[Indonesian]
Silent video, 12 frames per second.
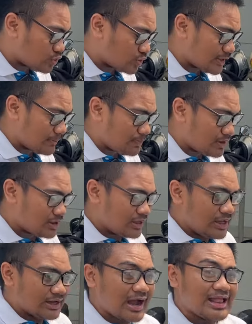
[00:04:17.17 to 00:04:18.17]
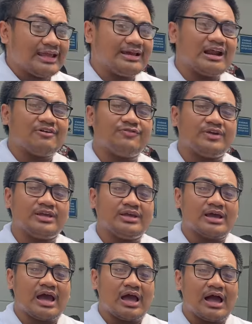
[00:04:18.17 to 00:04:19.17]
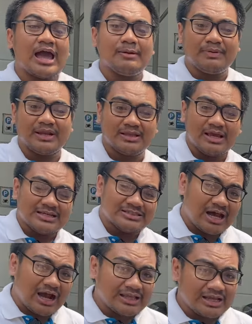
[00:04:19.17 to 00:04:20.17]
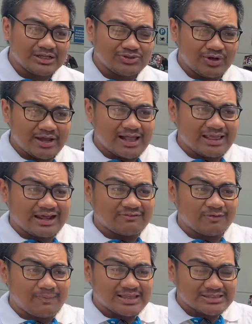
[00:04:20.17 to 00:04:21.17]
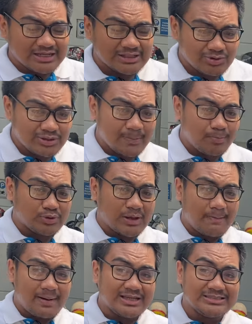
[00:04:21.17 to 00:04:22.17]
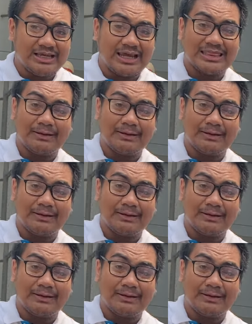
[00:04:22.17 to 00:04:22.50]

untuk tipe kaligrafi hybrid. Sedangkan ada juga yang kaligrafi bensin itu dia punya pelek sedikit